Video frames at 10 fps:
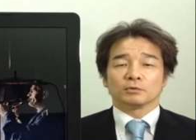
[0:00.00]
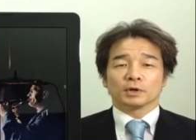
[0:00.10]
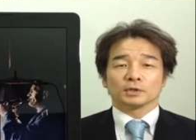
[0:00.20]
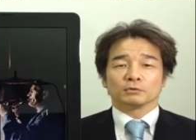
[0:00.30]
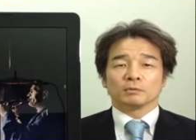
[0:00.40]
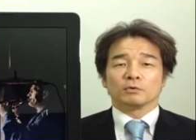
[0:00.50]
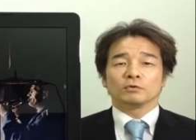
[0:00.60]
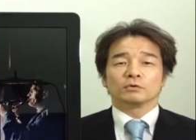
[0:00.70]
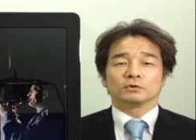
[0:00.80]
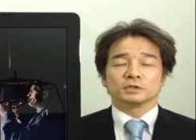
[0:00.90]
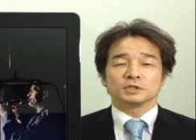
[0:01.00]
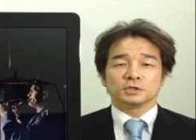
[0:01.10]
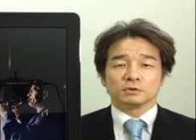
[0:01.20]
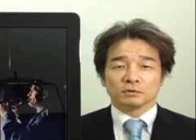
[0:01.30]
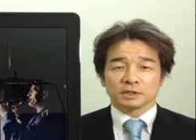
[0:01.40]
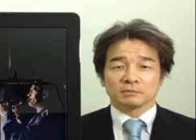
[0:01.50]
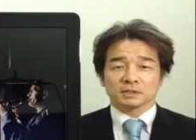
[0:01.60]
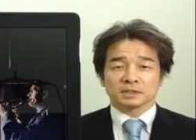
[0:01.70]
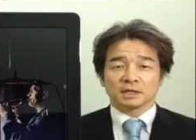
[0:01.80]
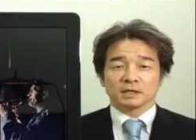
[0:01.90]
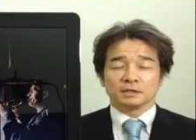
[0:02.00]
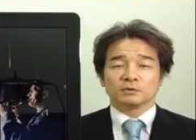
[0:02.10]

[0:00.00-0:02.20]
ポーランドはモンゴルに侵攻されました